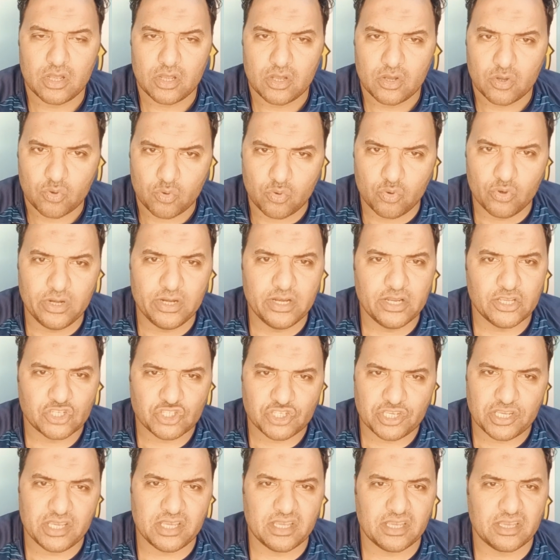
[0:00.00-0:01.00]
كل
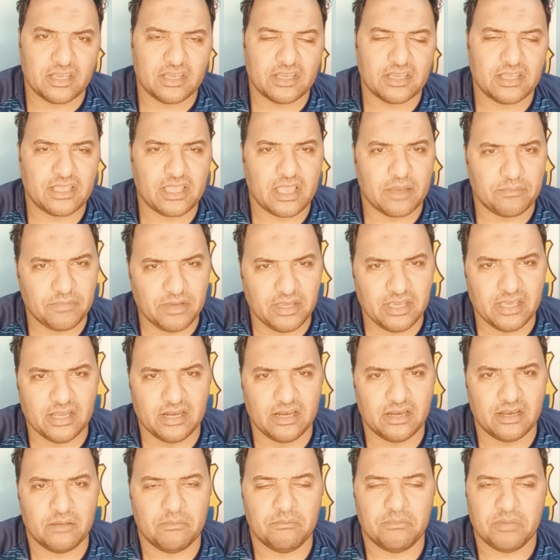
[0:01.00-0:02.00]
شيء
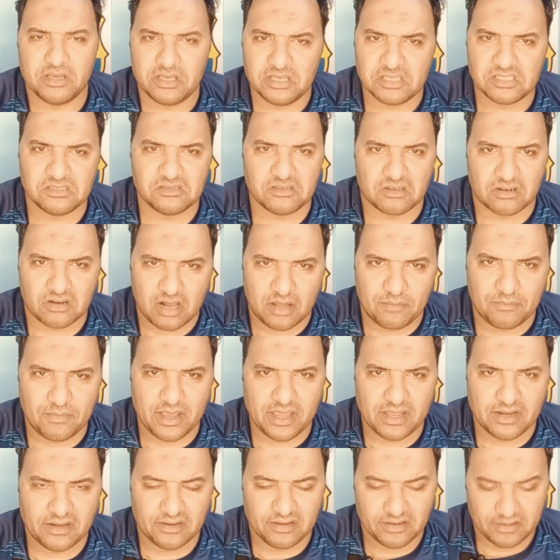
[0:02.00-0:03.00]
جميل باذن
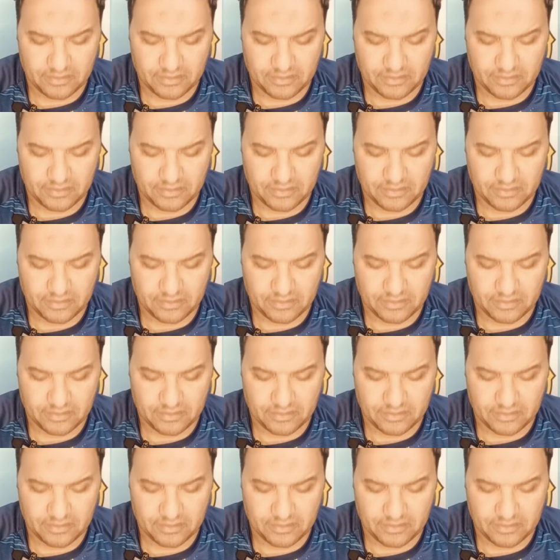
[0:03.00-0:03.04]
الرحمن